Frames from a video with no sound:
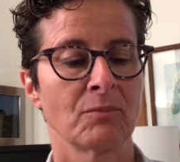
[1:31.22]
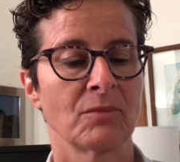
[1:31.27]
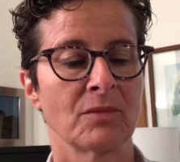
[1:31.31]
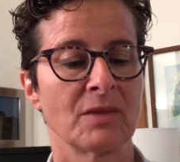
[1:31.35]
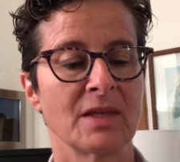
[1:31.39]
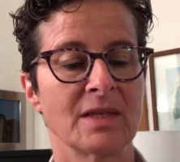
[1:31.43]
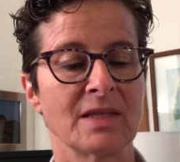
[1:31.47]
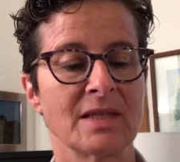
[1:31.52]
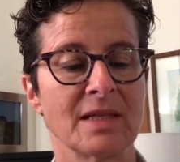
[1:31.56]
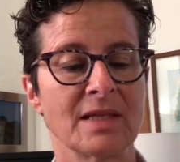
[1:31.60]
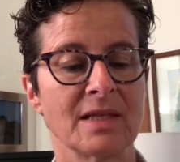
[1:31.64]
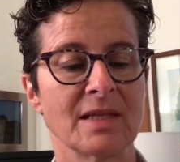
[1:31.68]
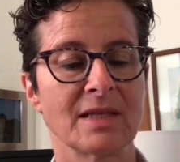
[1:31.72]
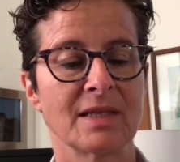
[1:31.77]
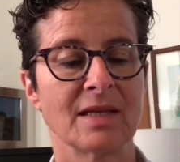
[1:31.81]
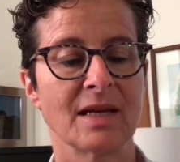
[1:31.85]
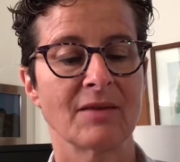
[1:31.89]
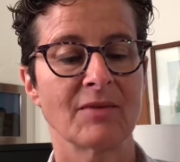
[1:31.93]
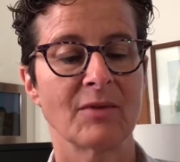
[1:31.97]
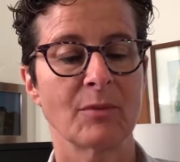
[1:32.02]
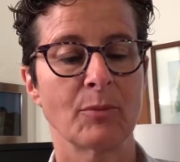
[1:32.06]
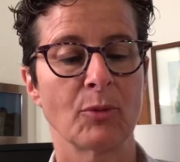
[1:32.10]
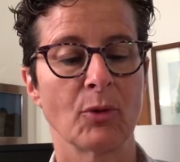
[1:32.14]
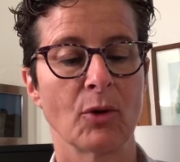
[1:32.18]

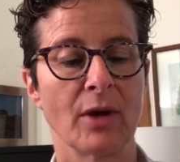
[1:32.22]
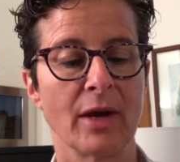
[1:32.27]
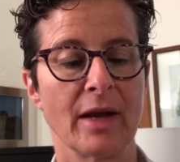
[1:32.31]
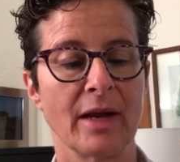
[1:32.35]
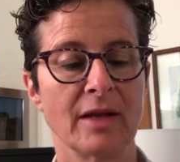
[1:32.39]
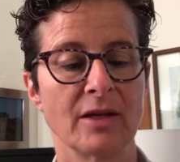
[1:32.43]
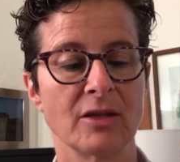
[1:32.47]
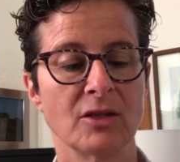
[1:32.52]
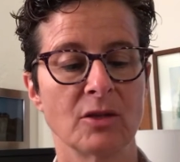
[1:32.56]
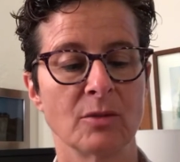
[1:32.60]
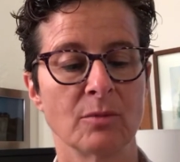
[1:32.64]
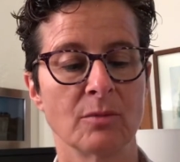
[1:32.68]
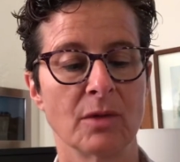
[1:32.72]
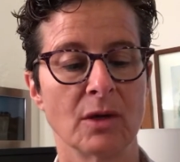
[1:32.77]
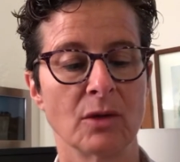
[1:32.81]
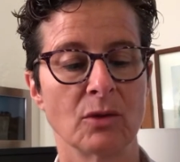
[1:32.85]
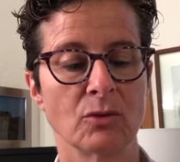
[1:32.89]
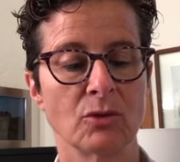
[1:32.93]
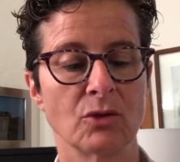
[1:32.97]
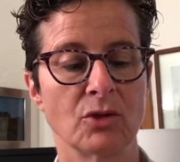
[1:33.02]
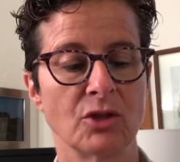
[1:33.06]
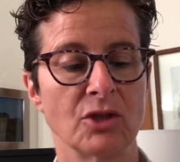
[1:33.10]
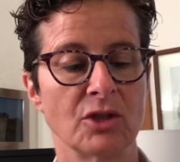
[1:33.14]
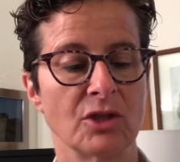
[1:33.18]
Necessitava, porém, de
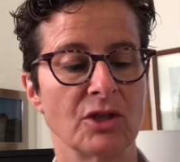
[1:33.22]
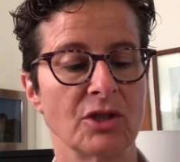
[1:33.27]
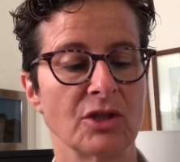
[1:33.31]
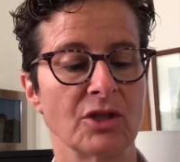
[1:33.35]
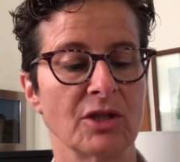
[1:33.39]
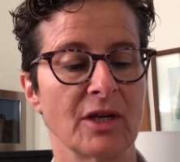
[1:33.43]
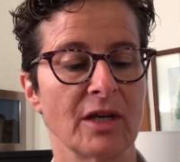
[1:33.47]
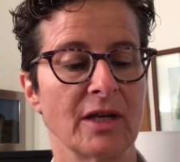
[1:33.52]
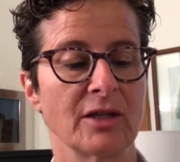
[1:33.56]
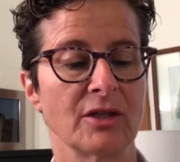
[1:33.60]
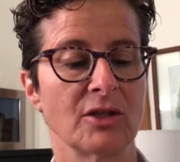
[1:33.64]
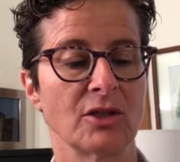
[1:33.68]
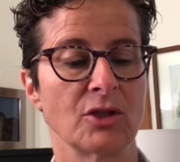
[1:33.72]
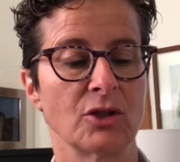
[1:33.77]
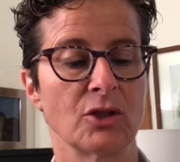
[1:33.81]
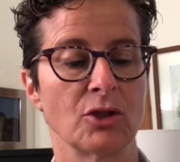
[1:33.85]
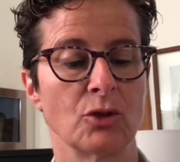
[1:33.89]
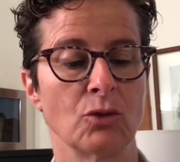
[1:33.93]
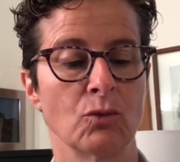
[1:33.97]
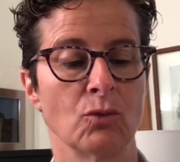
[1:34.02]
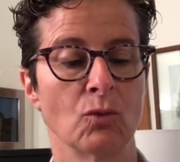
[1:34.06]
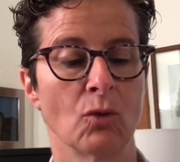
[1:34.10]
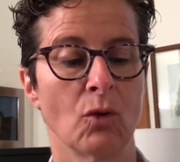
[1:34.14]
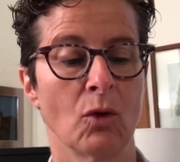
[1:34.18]
mãos dirigentes
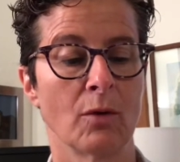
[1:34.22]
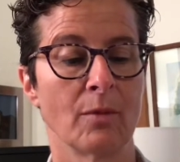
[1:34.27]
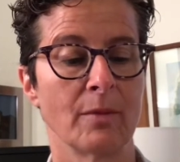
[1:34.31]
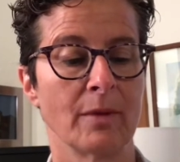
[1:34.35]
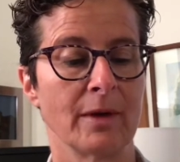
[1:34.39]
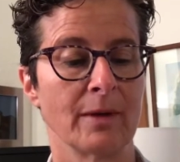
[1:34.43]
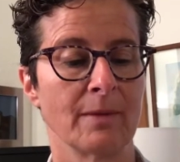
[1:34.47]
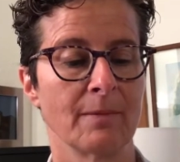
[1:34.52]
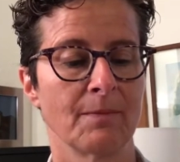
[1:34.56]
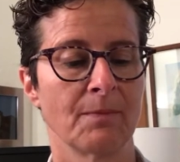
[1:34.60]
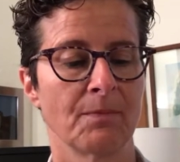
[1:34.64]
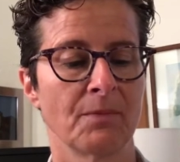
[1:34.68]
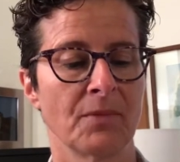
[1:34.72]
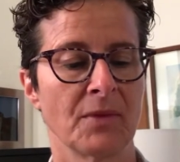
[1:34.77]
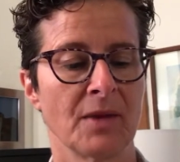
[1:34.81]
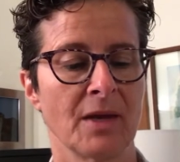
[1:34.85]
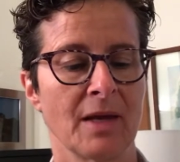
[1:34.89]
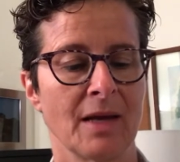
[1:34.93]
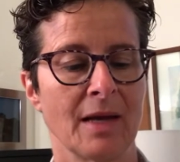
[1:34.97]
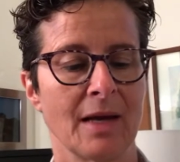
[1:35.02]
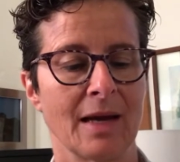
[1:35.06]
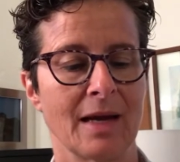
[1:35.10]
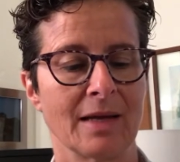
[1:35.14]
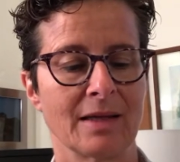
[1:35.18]
de um homem,
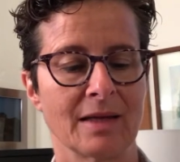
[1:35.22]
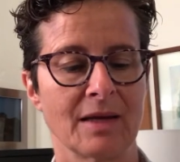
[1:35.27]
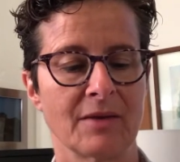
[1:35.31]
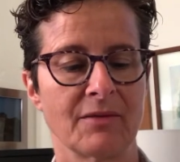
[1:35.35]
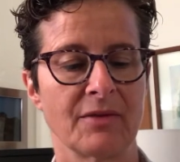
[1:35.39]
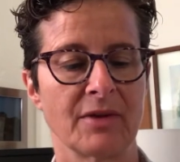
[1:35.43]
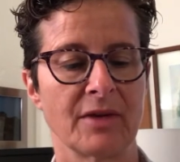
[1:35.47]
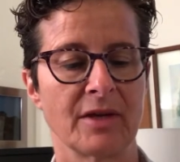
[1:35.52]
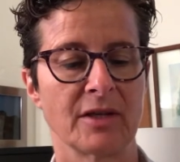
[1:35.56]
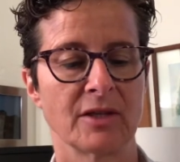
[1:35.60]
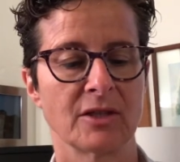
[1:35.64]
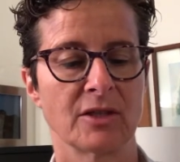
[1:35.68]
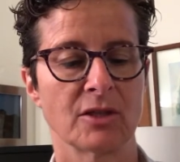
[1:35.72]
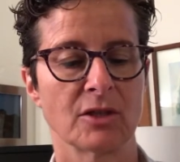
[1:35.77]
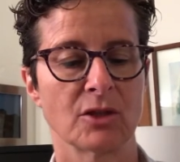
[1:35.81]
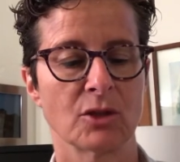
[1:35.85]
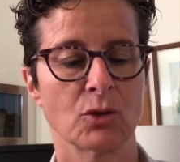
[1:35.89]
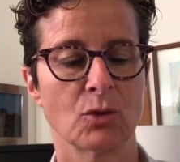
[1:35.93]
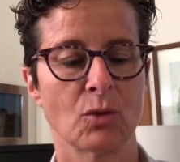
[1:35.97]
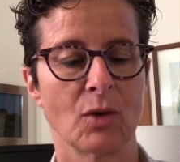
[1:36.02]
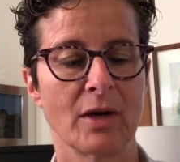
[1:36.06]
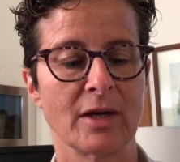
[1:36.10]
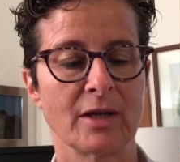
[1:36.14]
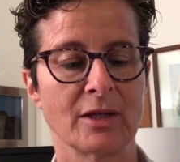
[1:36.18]
através das
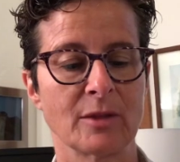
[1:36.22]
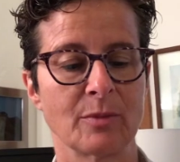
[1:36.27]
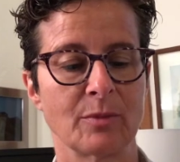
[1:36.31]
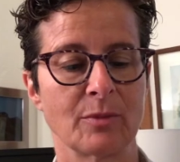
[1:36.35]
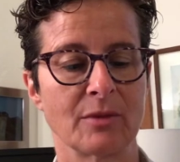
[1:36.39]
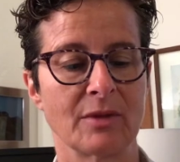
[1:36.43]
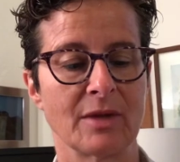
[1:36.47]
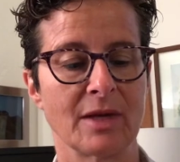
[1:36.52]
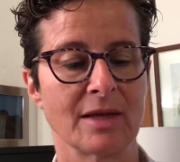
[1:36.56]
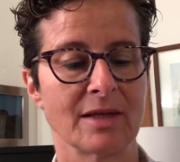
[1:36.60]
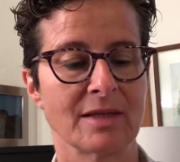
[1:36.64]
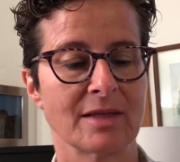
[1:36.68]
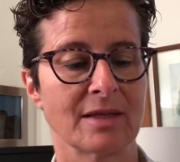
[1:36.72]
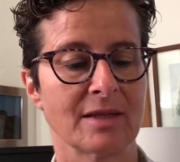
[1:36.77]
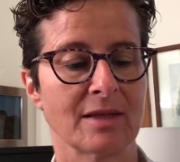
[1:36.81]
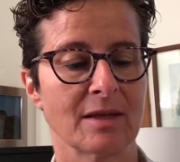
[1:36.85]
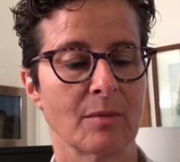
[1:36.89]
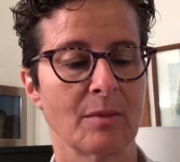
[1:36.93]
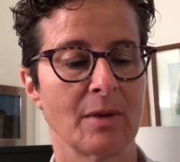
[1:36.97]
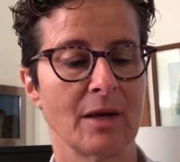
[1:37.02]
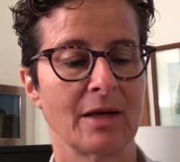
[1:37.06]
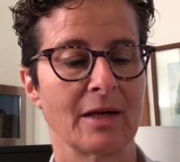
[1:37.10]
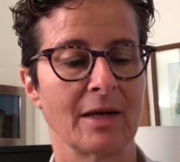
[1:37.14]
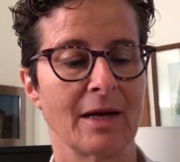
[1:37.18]
quais pudesse
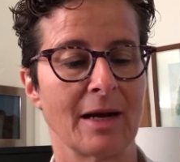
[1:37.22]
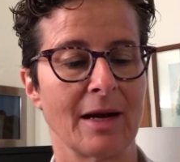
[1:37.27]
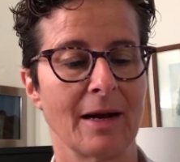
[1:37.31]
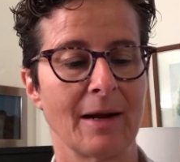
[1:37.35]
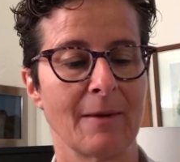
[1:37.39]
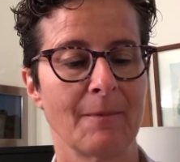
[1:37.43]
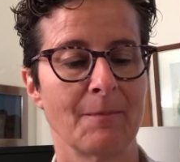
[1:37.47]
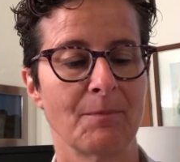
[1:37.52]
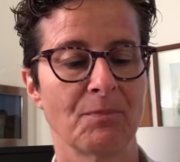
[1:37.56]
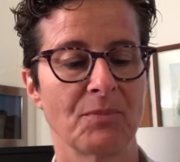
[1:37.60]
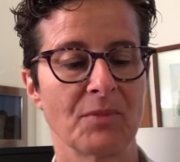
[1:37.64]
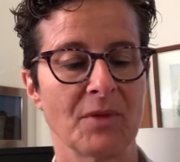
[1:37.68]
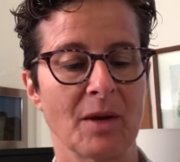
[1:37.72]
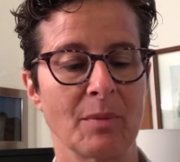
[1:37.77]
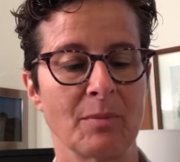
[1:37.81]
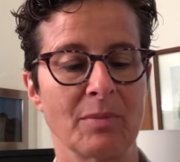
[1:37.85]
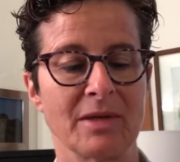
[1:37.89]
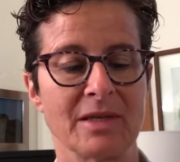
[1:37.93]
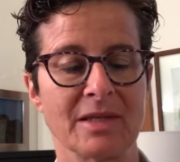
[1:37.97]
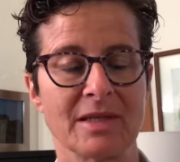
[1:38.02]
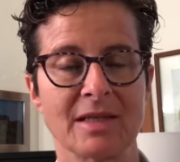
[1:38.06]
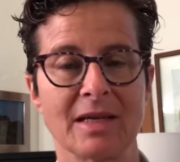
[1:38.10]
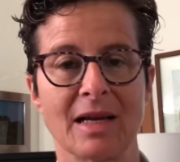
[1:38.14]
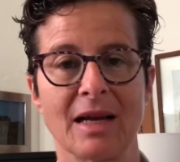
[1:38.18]
trabalhar,
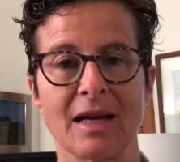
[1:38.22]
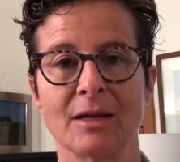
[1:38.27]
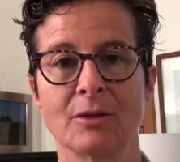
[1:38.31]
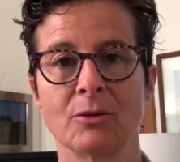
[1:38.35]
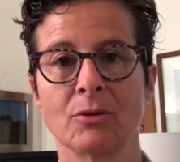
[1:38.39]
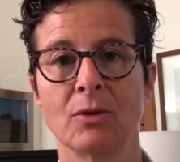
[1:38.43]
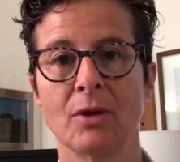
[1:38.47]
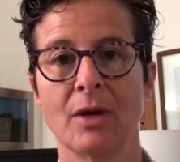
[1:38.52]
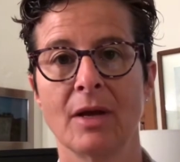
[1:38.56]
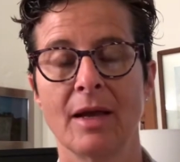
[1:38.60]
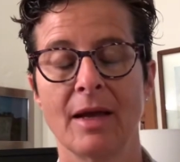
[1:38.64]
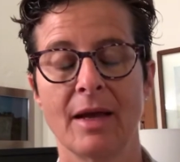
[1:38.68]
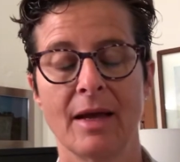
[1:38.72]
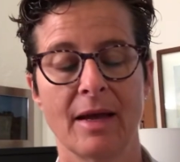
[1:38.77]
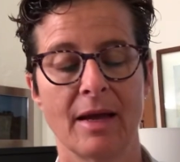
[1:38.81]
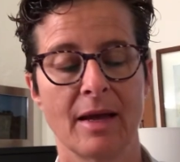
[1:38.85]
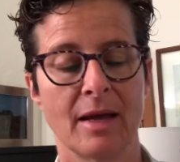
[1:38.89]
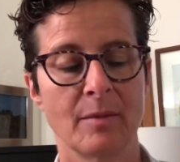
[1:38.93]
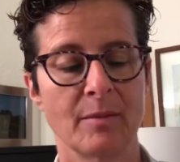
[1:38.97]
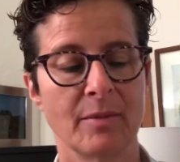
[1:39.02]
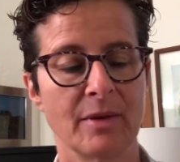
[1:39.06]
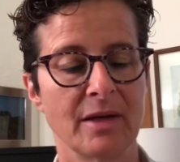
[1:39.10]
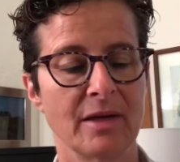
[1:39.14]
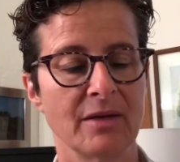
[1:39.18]
apressado,
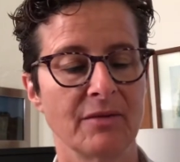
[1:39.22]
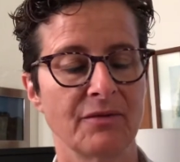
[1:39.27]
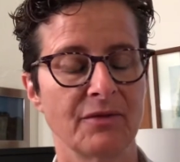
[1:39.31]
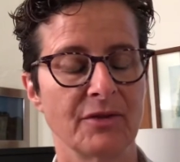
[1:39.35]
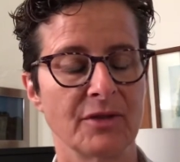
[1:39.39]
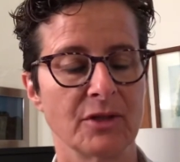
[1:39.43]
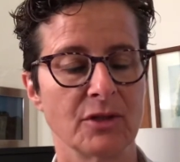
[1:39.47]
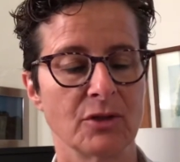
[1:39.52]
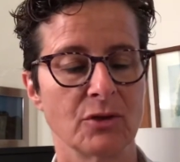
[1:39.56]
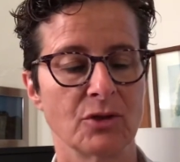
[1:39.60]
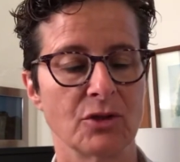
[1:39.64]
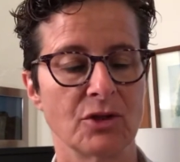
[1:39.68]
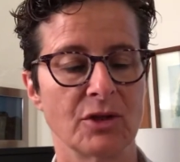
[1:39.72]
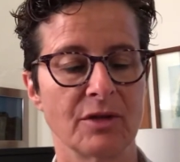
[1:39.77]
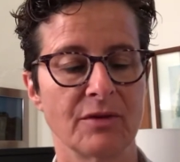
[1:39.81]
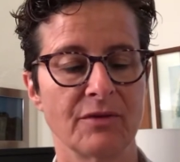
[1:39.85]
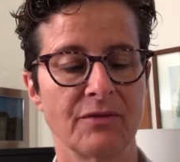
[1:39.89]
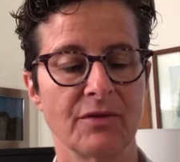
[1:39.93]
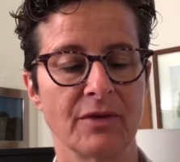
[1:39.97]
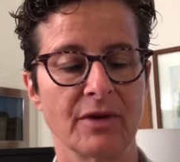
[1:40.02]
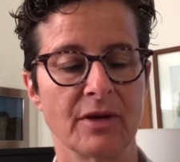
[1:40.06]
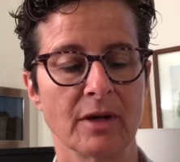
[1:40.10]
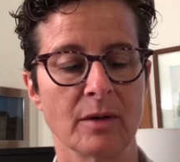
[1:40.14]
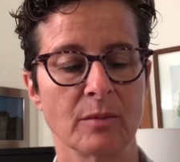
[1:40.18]
em benefício de
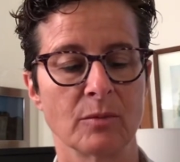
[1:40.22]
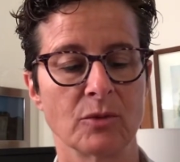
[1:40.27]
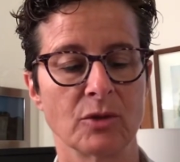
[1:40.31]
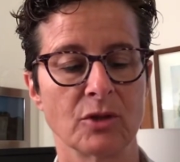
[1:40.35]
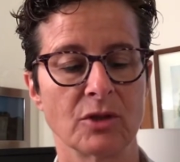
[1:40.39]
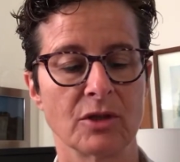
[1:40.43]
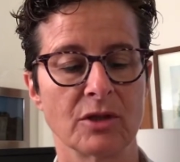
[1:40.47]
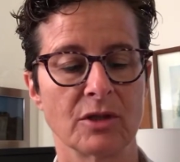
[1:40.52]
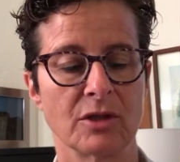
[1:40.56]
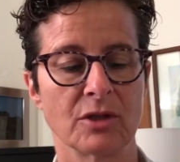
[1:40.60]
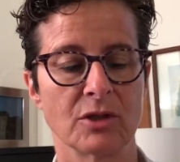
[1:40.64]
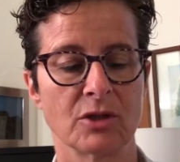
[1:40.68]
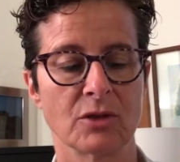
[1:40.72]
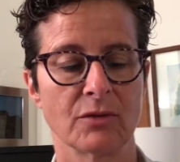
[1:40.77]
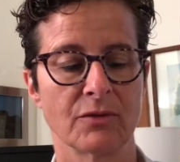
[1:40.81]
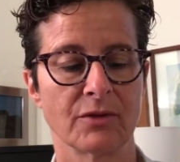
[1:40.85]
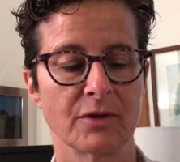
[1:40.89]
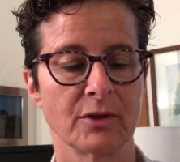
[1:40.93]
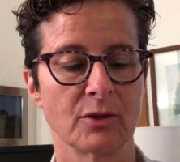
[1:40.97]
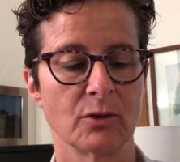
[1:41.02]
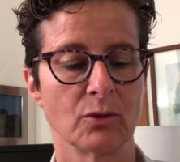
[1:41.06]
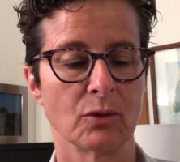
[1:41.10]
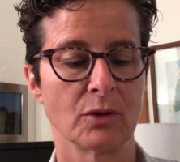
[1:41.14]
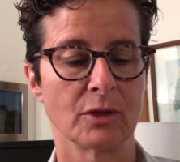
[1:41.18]
enfermos e
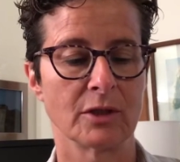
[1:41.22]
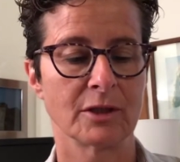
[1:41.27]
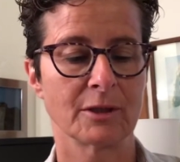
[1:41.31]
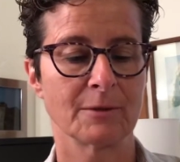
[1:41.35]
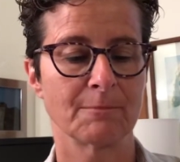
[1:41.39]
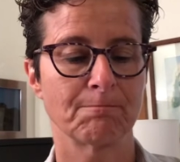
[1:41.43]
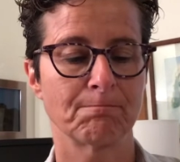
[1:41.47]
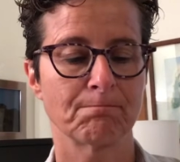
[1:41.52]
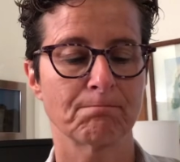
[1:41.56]
sofredores.